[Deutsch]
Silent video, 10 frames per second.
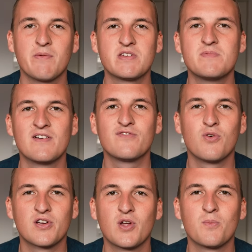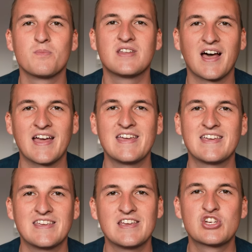habe ich mir vorgenommen, drei
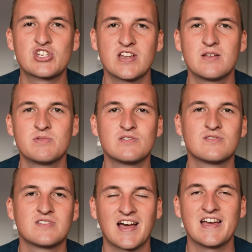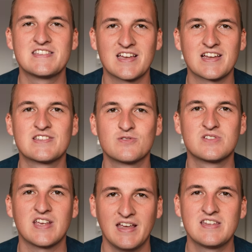Gegenstände bzw. drei Sachen zu
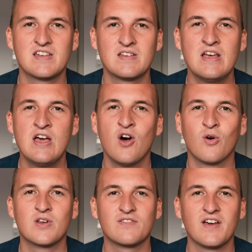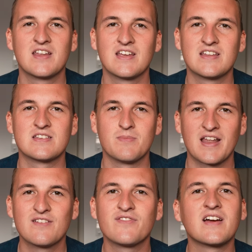zeichnen. Und ich werde jetzt im
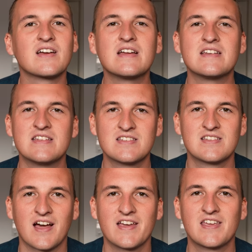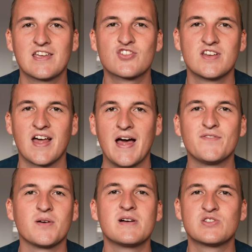Anfang diese drei Gegenstände
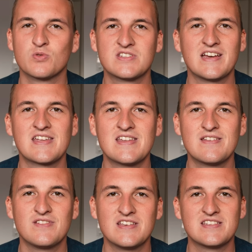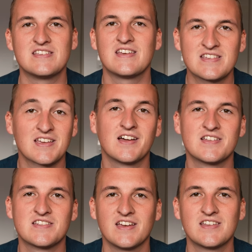einfach mal so zeichnen, wie ich sie jetzt
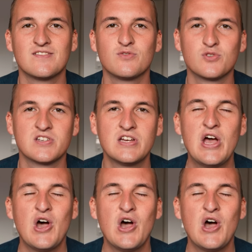gerade zeichnen würde.